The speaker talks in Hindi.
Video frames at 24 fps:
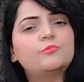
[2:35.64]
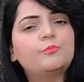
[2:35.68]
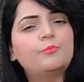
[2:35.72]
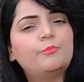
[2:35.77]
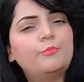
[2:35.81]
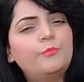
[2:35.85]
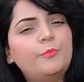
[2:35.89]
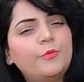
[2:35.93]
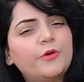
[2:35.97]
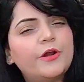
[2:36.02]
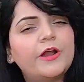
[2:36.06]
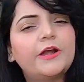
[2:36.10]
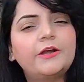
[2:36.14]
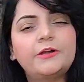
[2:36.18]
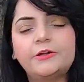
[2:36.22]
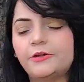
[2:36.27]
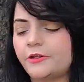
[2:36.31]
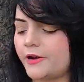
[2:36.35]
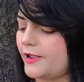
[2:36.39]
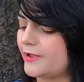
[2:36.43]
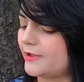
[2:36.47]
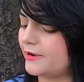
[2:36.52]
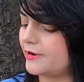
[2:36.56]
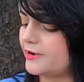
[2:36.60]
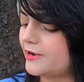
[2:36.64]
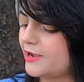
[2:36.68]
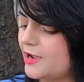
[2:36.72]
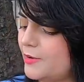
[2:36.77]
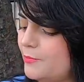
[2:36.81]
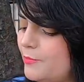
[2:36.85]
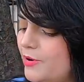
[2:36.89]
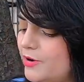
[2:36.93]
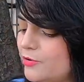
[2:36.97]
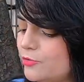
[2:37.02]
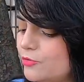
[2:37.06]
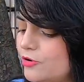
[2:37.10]
ब्रेड ट्राई करने का
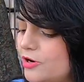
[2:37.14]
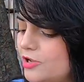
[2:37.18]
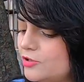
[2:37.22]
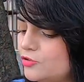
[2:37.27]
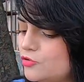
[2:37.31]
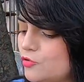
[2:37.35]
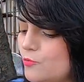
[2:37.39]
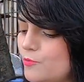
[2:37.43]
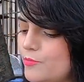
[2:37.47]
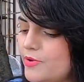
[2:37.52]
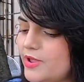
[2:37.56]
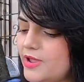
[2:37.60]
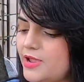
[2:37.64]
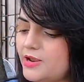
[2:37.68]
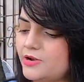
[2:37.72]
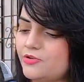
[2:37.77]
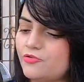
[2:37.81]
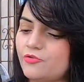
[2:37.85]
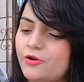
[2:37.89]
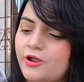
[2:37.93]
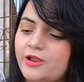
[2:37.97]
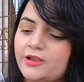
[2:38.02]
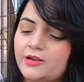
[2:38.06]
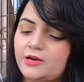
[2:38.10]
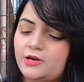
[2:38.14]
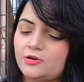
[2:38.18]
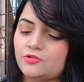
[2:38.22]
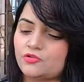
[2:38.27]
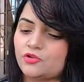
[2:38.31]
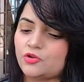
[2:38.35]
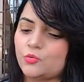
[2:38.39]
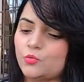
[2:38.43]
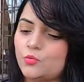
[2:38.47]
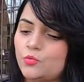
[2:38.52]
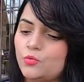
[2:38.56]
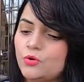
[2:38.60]
मन हो रहा है तो मैं ट्राई
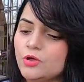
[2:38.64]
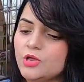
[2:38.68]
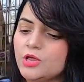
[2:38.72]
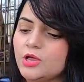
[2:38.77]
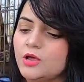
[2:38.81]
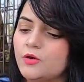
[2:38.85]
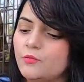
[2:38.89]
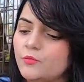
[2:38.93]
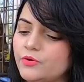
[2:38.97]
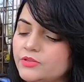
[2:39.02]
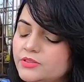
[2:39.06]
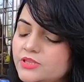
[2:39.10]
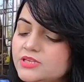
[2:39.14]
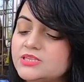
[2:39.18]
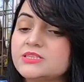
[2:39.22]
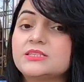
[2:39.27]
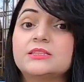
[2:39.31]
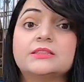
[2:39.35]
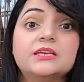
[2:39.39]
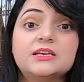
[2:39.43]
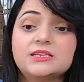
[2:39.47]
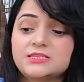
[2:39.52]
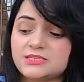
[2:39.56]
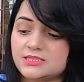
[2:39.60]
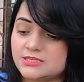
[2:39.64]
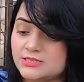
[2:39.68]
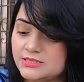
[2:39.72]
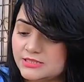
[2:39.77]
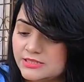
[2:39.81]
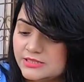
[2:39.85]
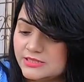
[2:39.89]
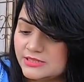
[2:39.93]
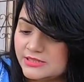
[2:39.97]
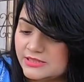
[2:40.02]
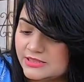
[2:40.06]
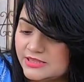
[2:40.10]
करती हूँ विद दिस दिस
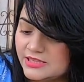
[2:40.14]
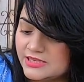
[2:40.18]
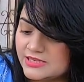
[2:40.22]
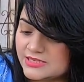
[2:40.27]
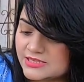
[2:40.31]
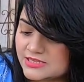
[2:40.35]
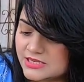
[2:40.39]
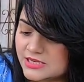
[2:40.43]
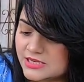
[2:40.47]
दिस